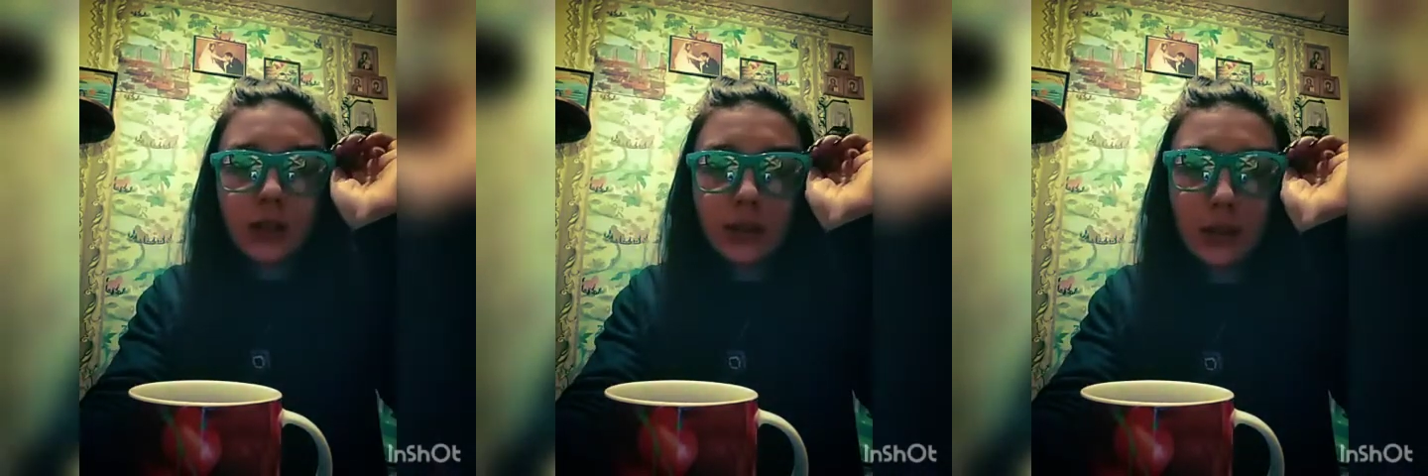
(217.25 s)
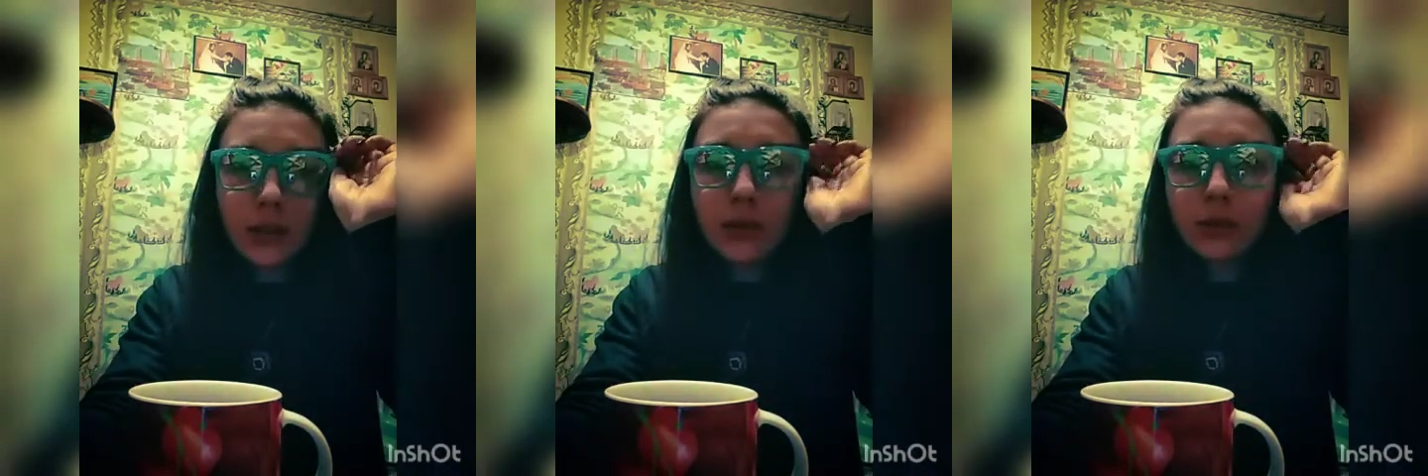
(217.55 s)
И
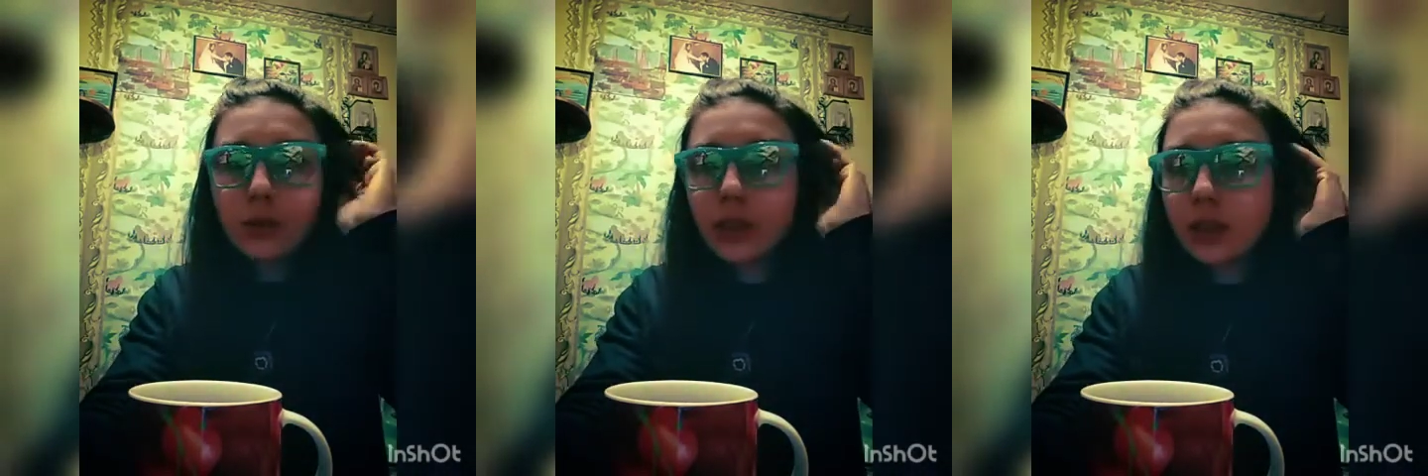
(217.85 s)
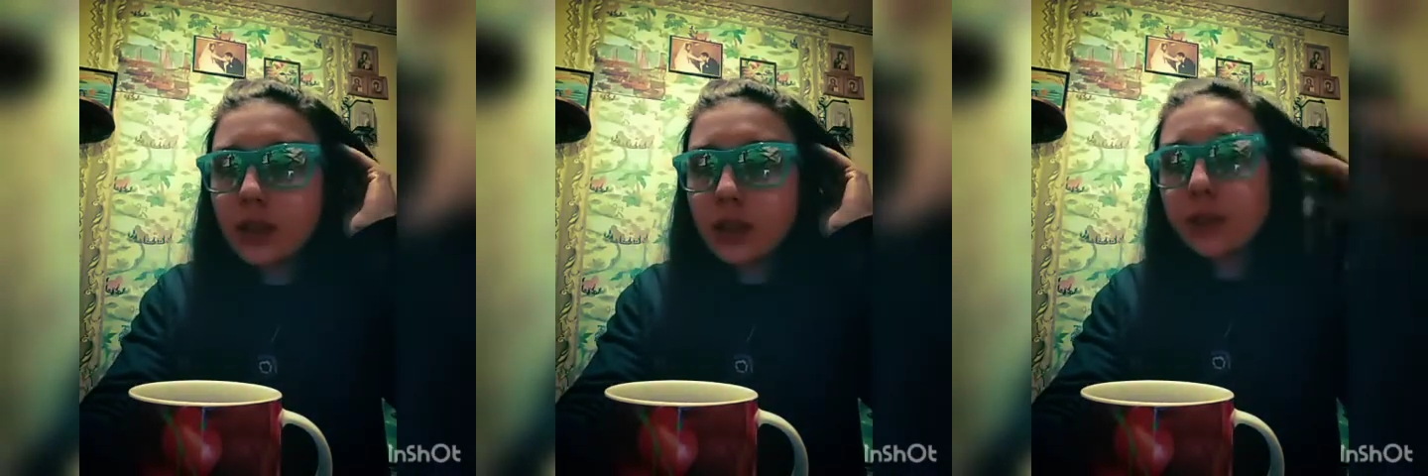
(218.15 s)
она вот, она
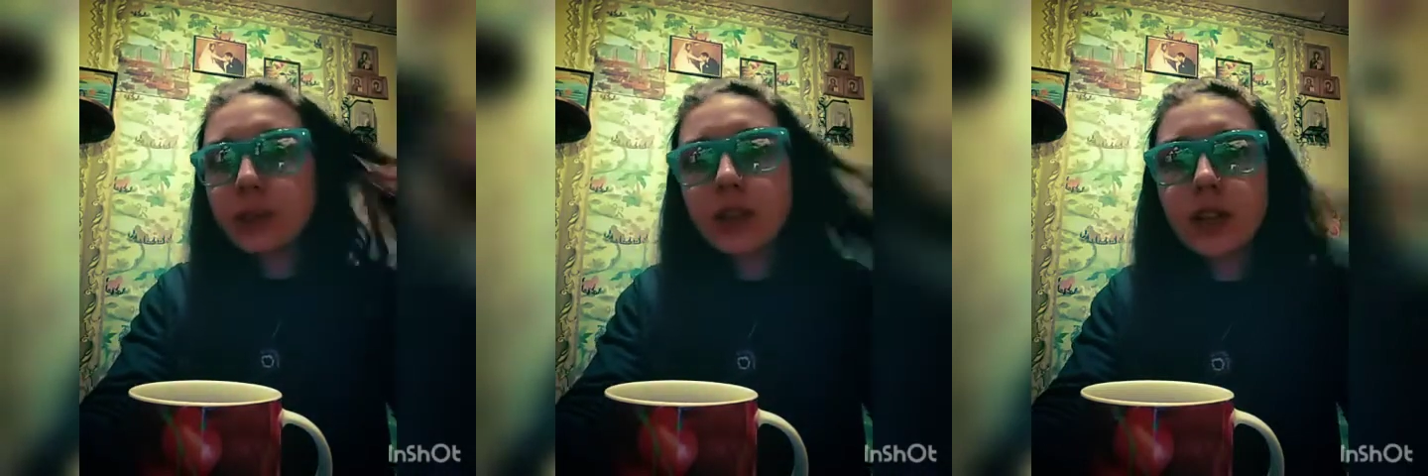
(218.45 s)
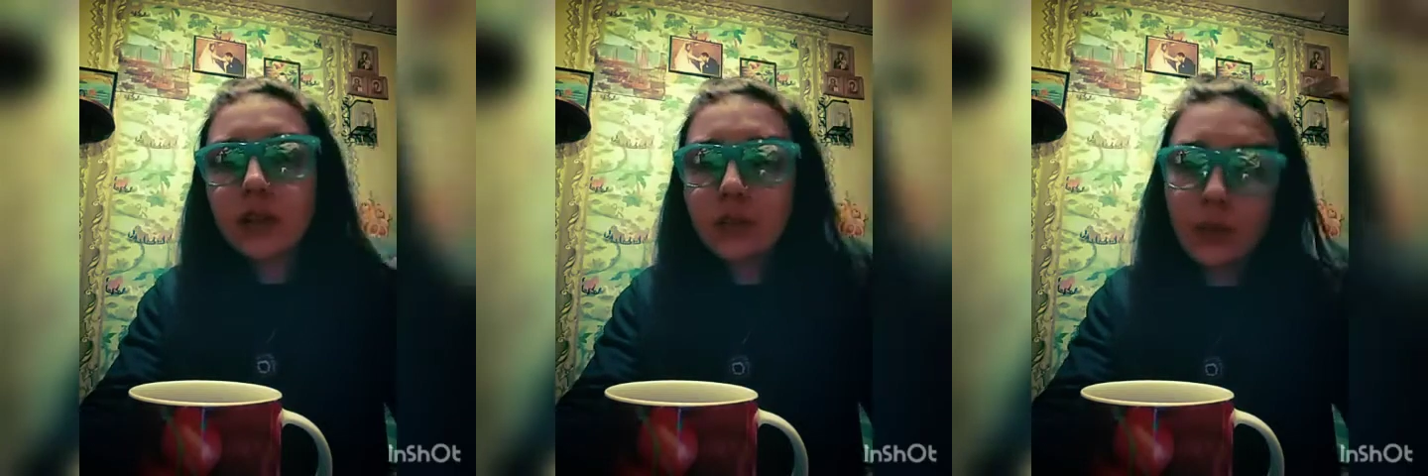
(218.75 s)
как бы не так
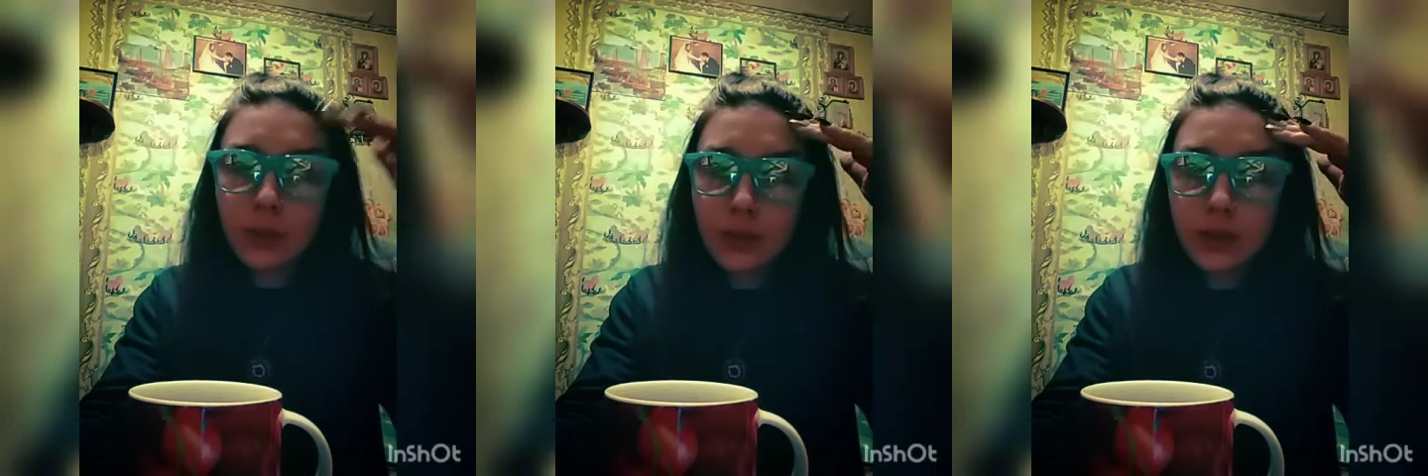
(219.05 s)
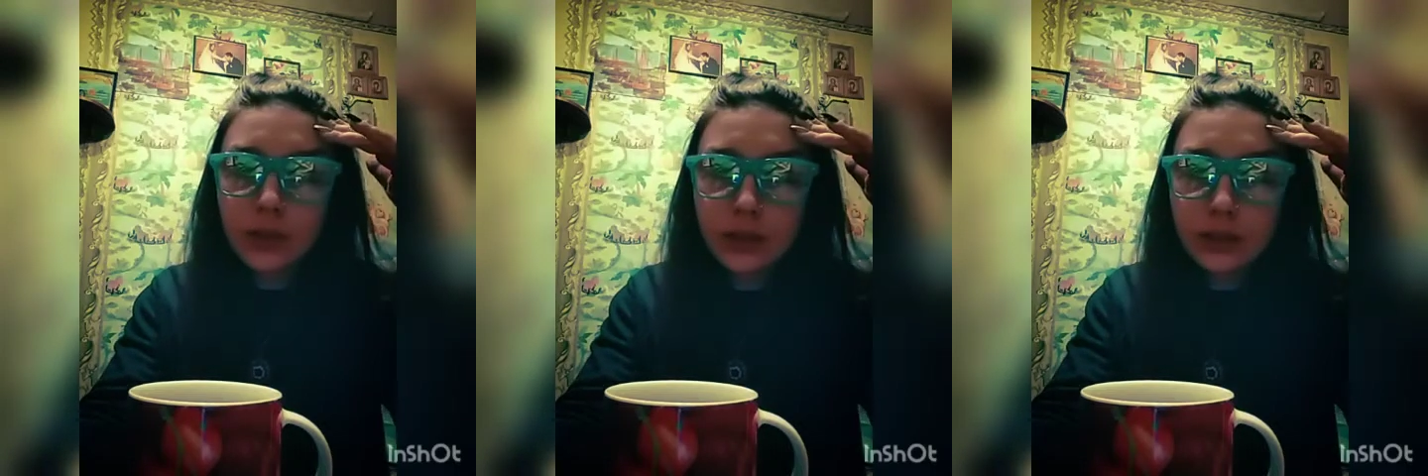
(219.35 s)
давно
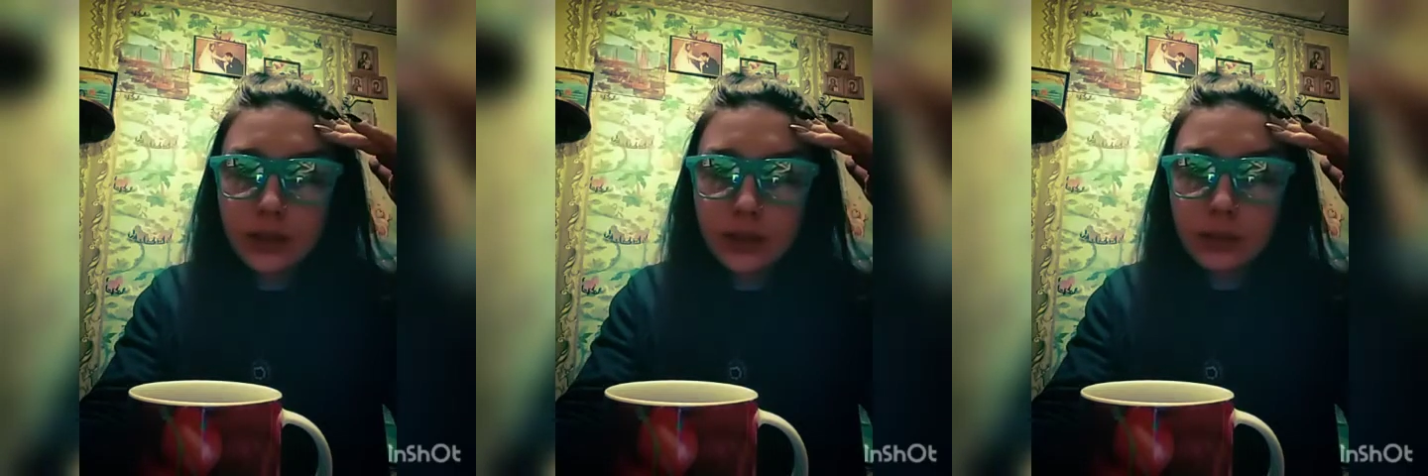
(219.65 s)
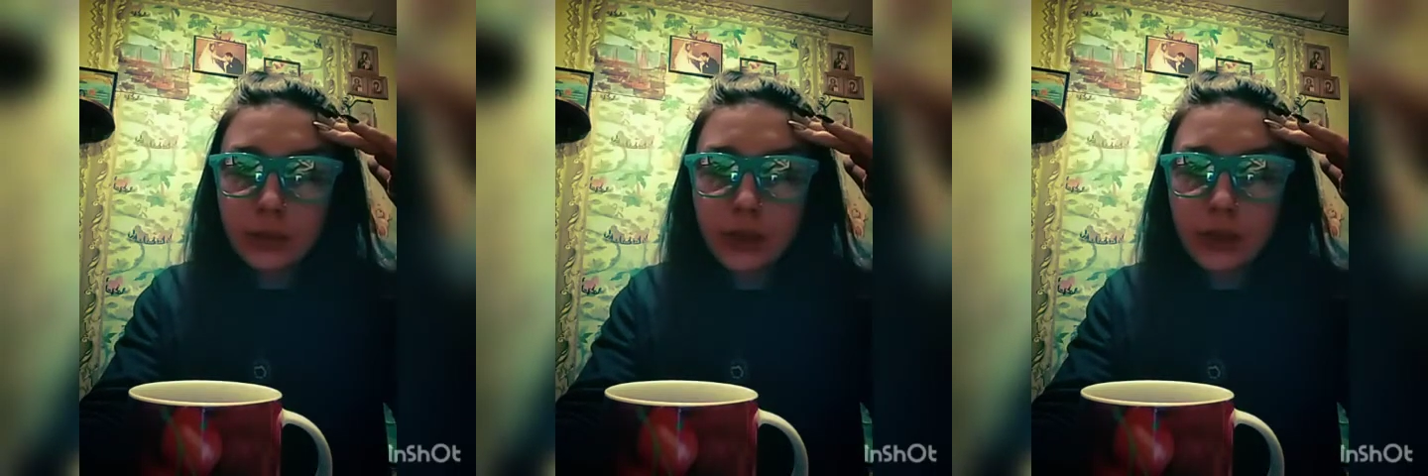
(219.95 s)
появилась, скажем
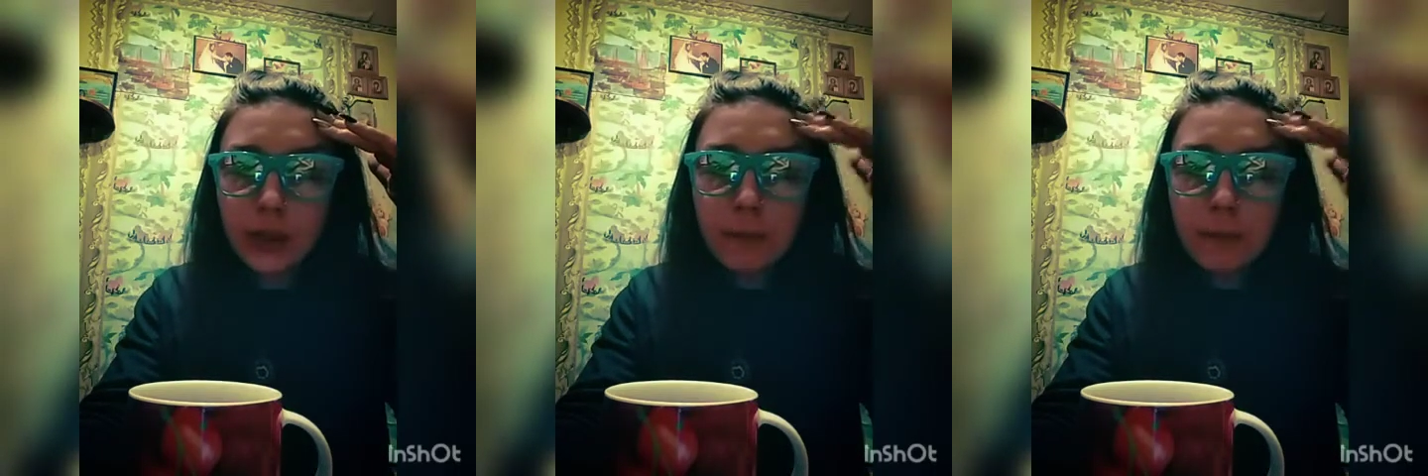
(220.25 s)
так, да.